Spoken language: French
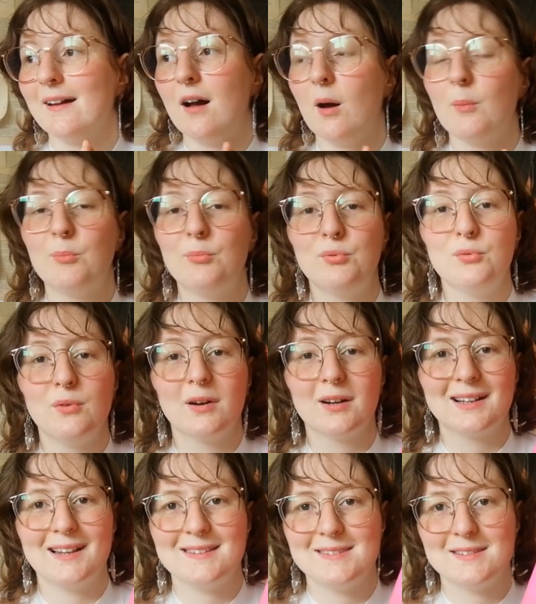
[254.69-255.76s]
un peu un
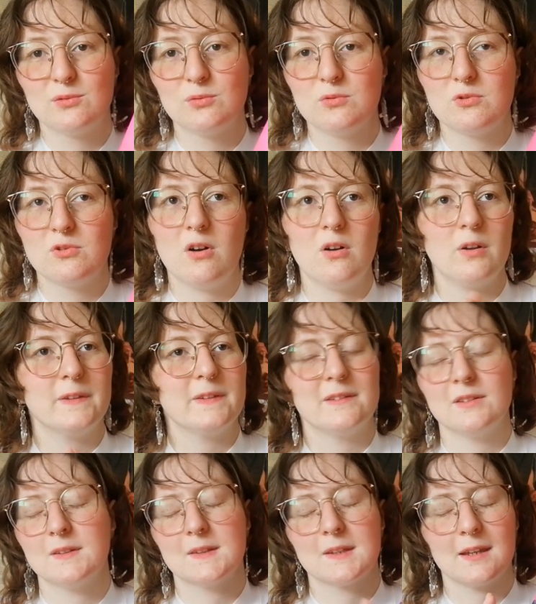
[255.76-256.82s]
classique du genre,
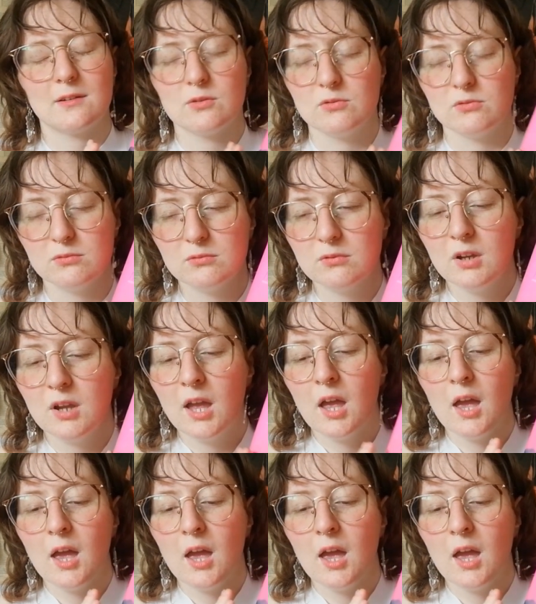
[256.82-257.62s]
c'est très connu.